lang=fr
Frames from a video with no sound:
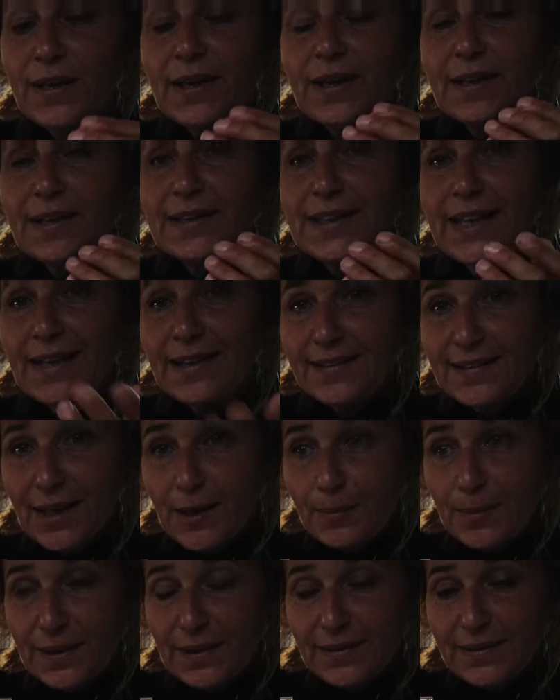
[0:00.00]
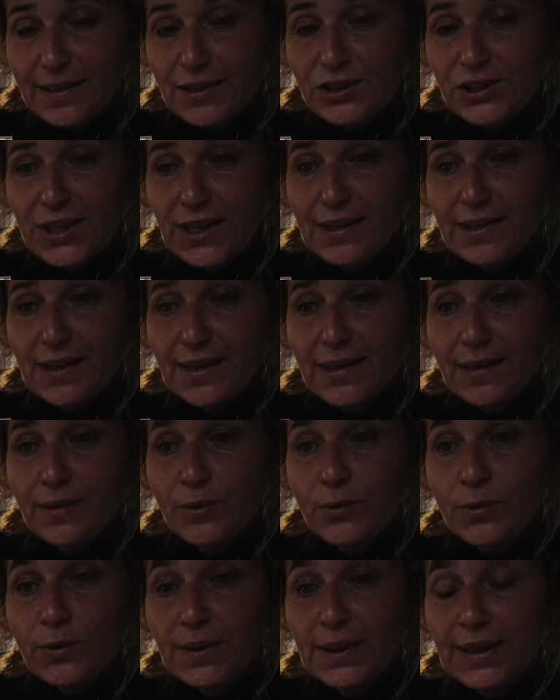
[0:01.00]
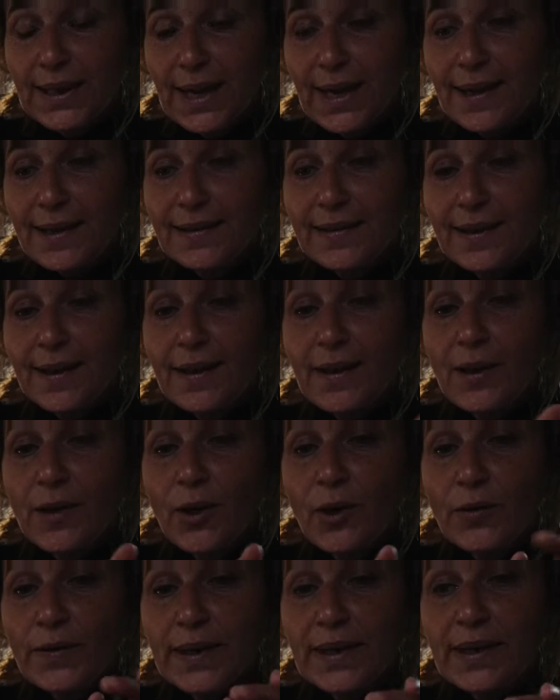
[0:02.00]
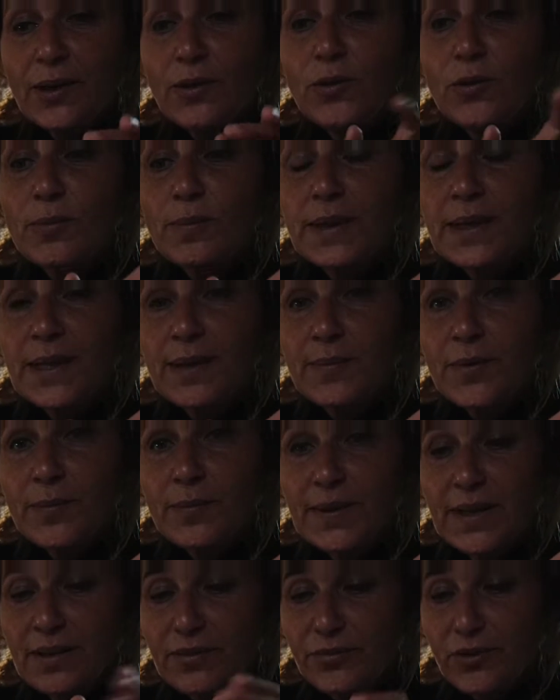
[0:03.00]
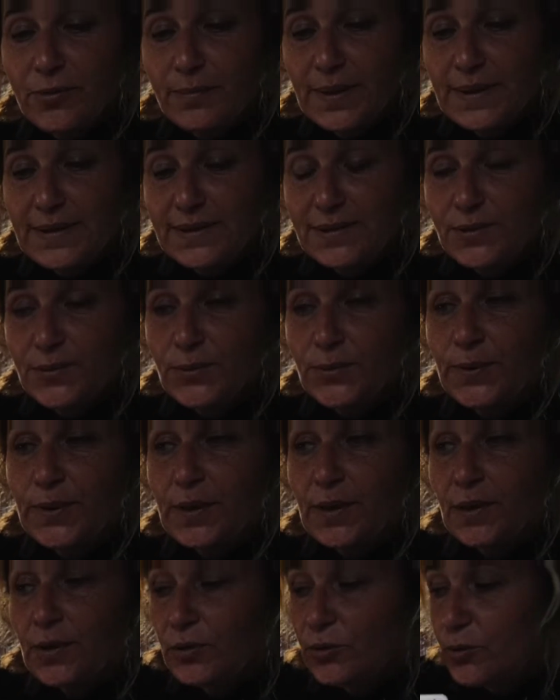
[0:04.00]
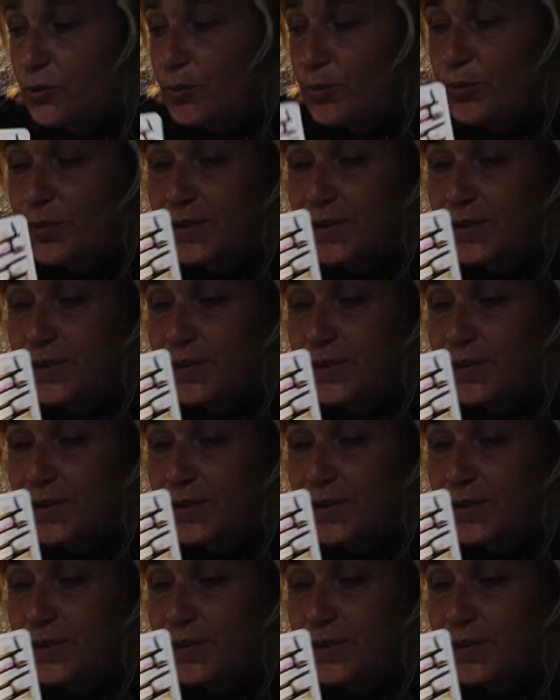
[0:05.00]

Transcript: d'interpréter chacun une carte en ayant le minimum d'informations. Donc pour